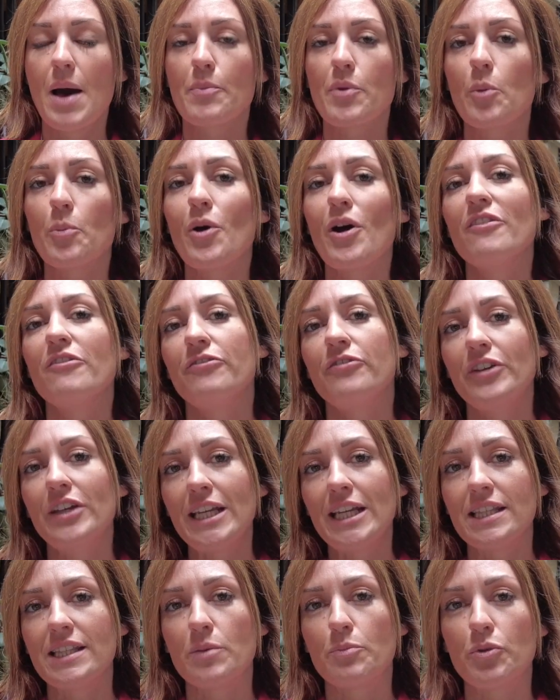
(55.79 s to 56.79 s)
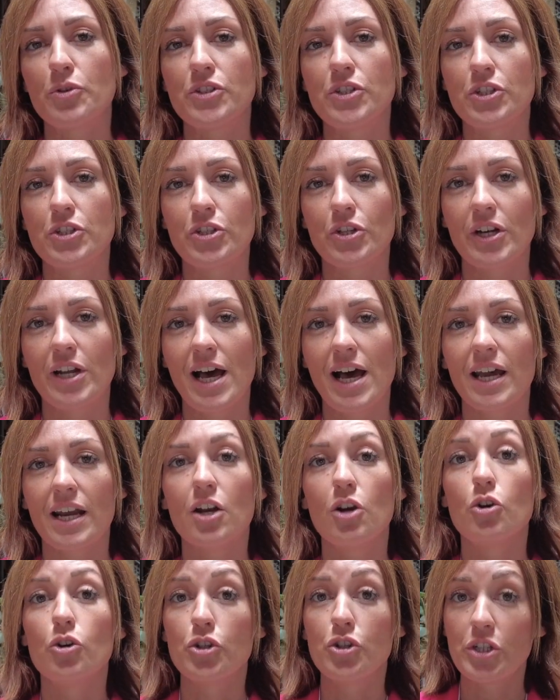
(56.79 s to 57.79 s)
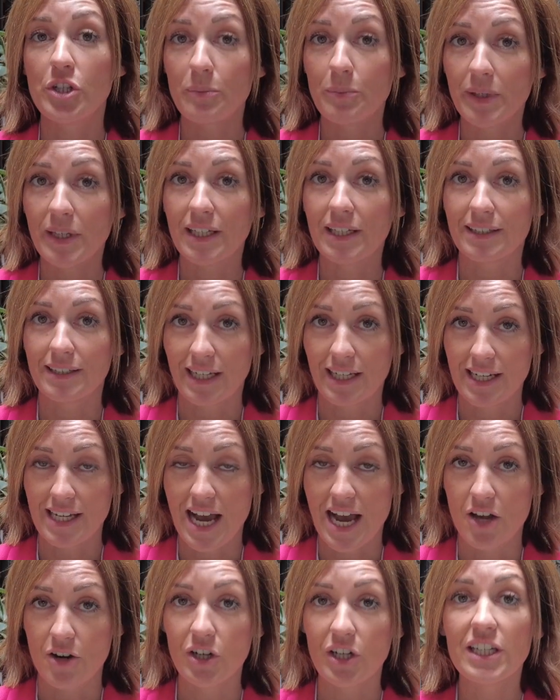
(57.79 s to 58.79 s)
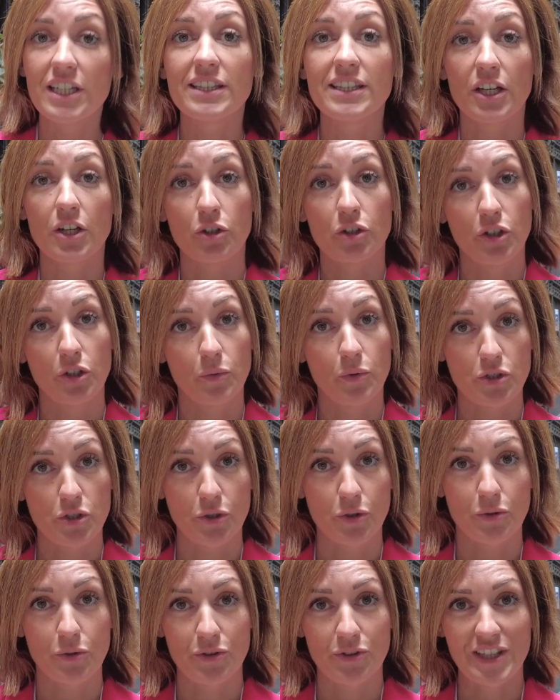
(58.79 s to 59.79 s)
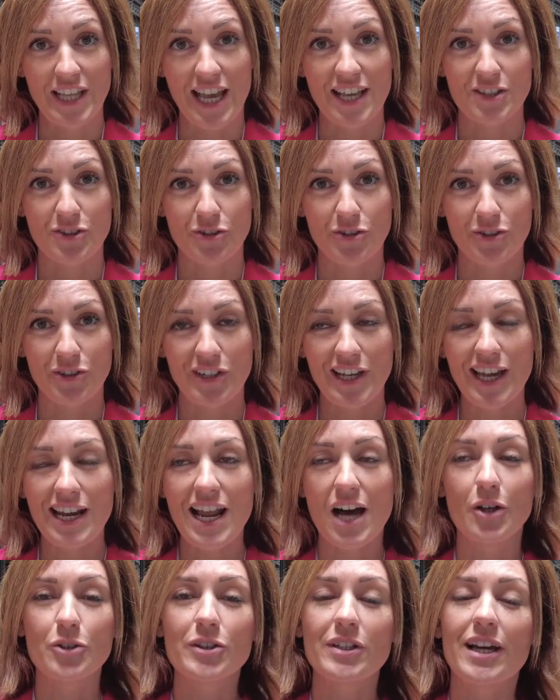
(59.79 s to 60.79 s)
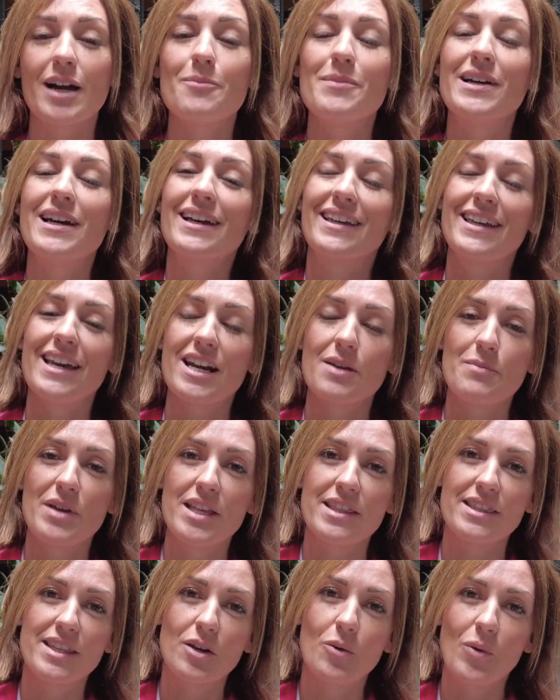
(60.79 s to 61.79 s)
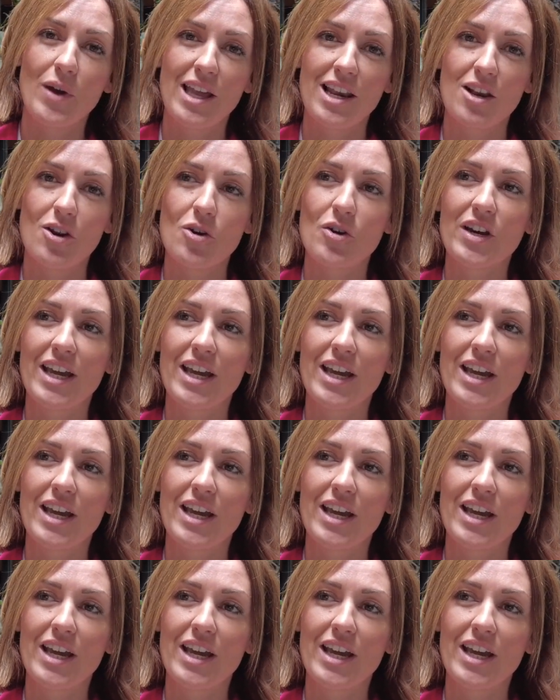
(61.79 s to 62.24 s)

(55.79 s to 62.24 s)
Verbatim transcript: proprio al fine di posizionare lo shipping italiano all'interno di questo contesto e l'outcome è chiaramente quello